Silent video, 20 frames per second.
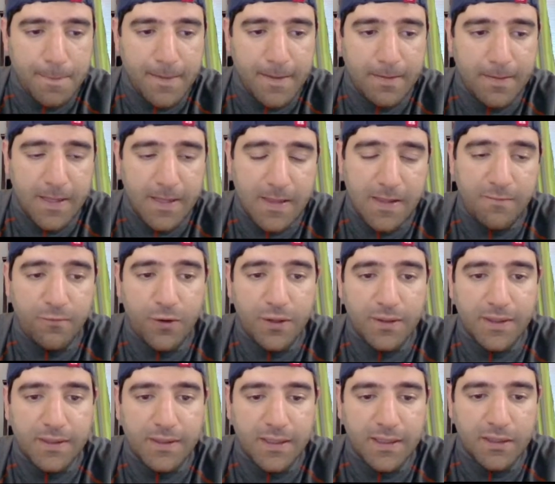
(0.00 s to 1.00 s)
tiene
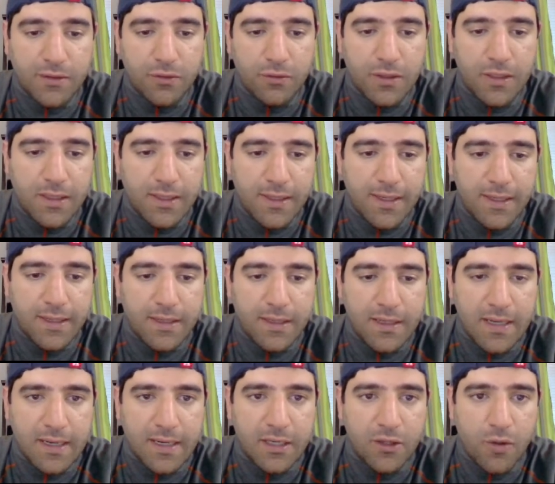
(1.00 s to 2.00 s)
fuerte ataque sobre el rey.
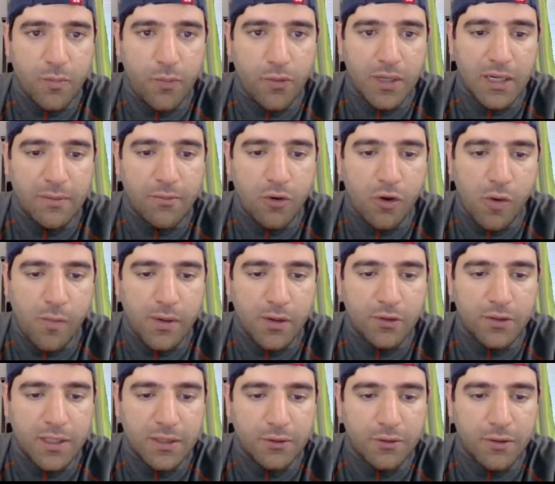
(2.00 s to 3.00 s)
Y aquí nos podríamos comer
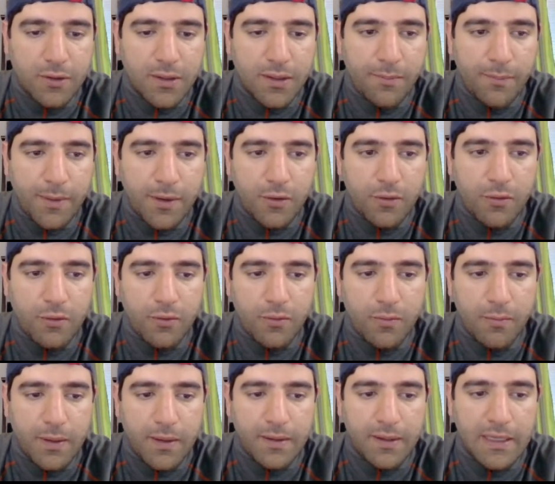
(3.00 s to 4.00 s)
otra torre, pero
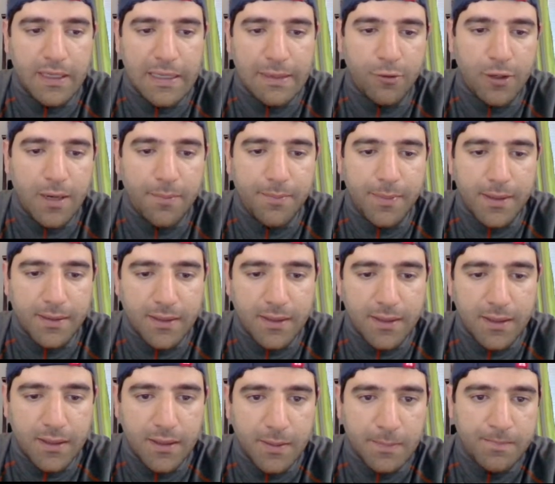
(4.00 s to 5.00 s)
perderíamos la
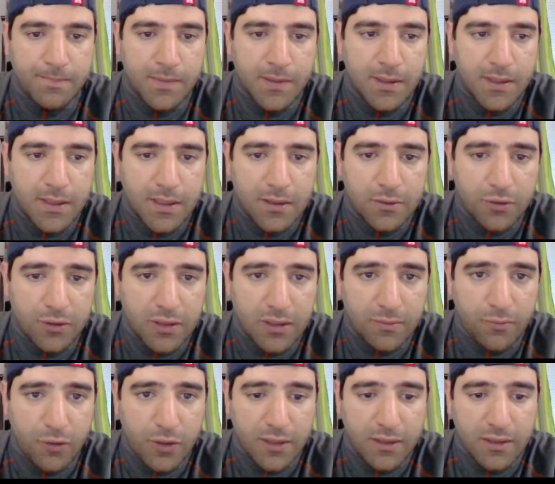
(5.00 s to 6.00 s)
partida. Entonces
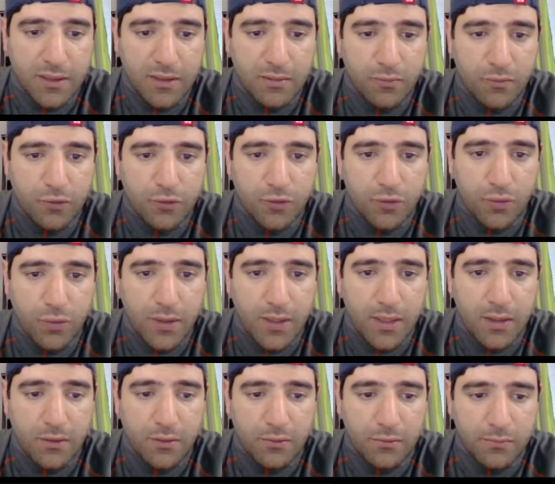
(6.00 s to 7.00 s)
tenemos que tener mucho
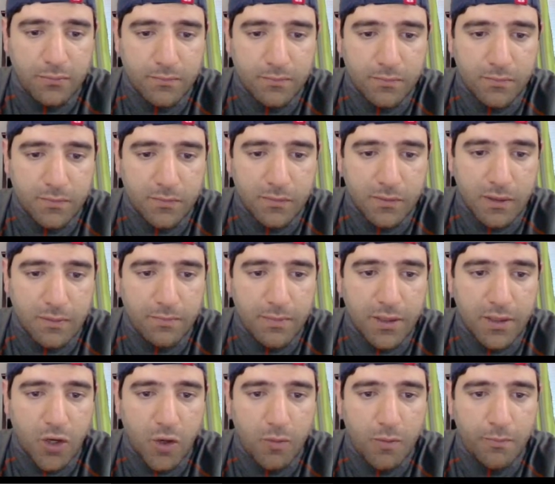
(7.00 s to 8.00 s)
cuidado en
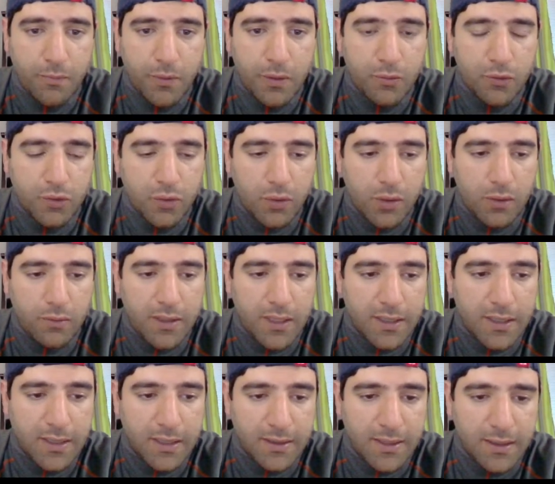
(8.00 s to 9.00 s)
ver cómo podemos sobrevivir a
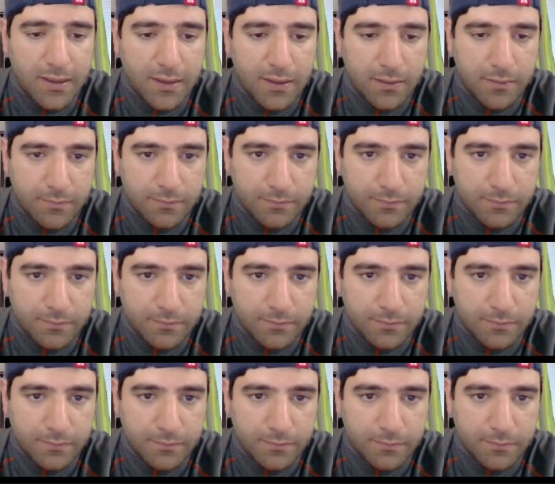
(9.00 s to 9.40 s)
este ataque.